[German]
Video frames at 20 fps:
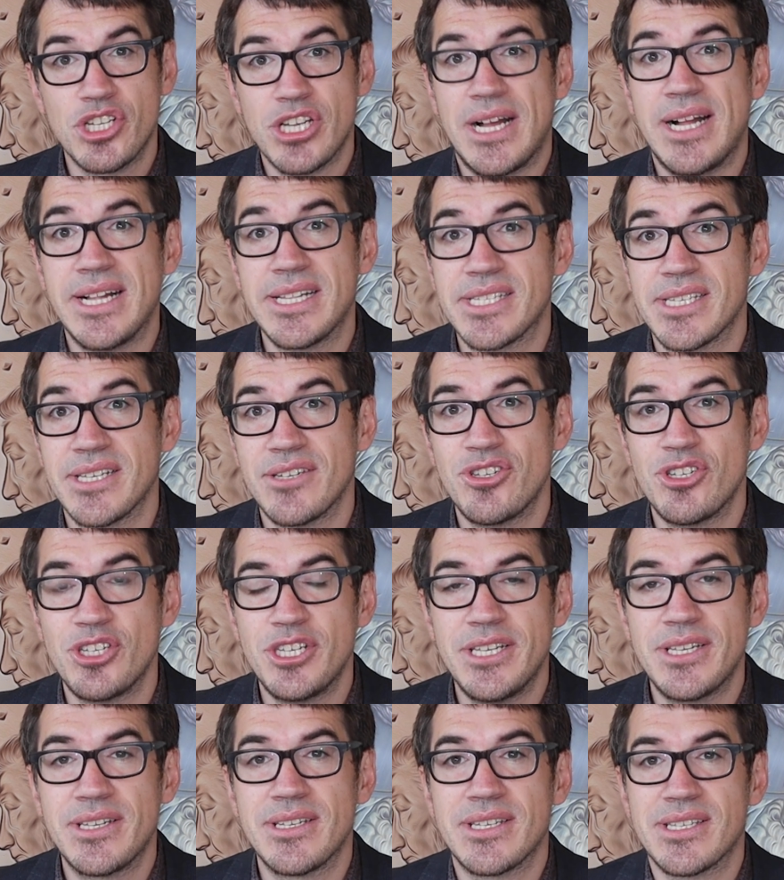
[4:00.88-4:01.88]
Charles
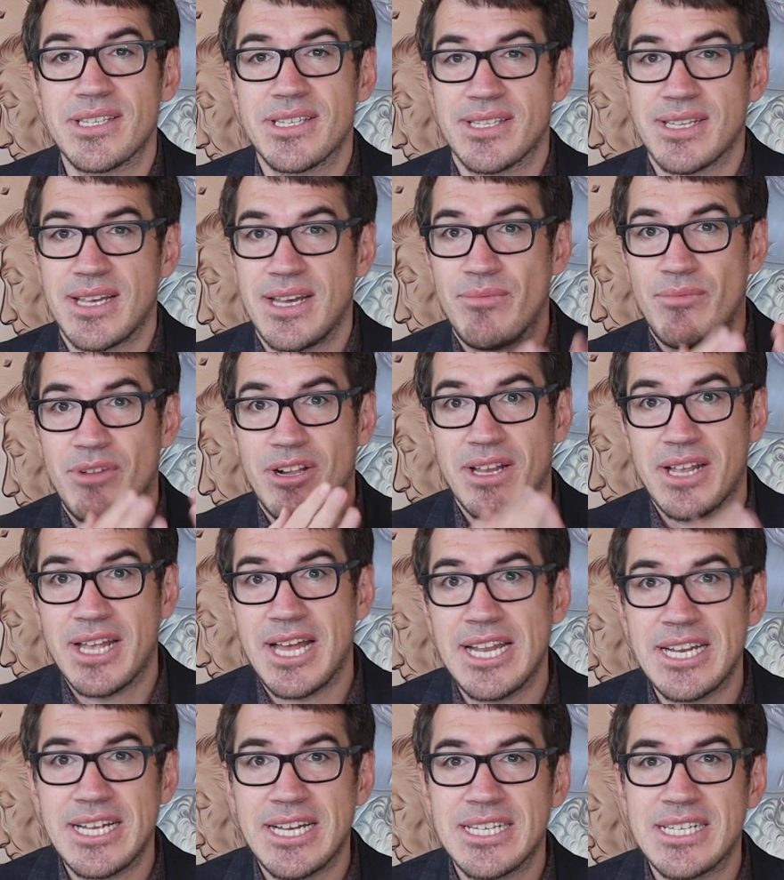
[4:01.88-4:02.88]
entschieden. Das ist einmal
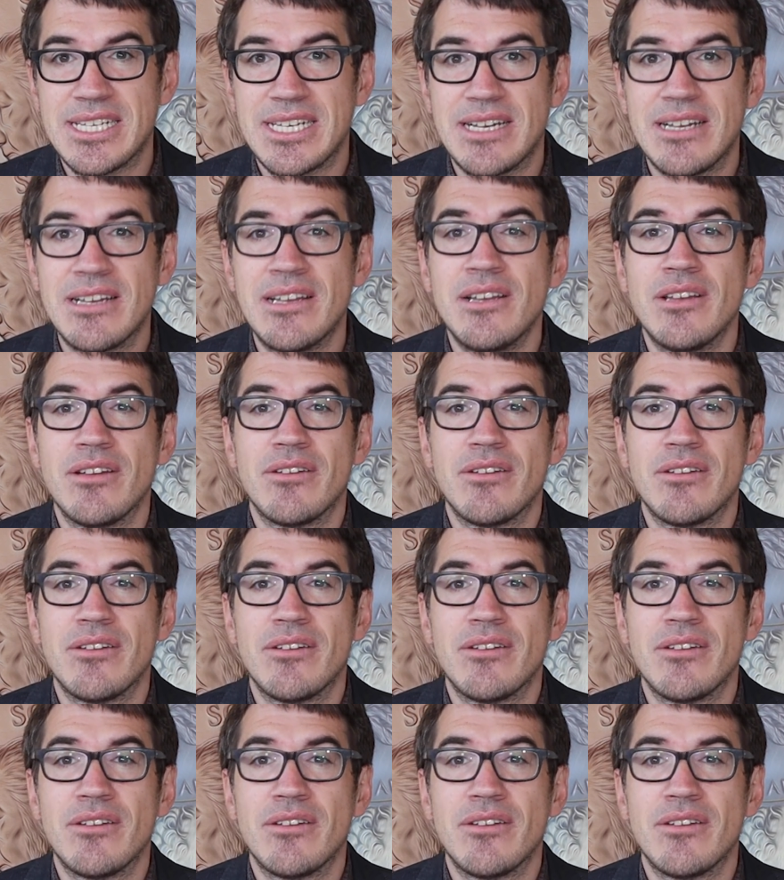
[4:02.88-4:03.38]
Kanada,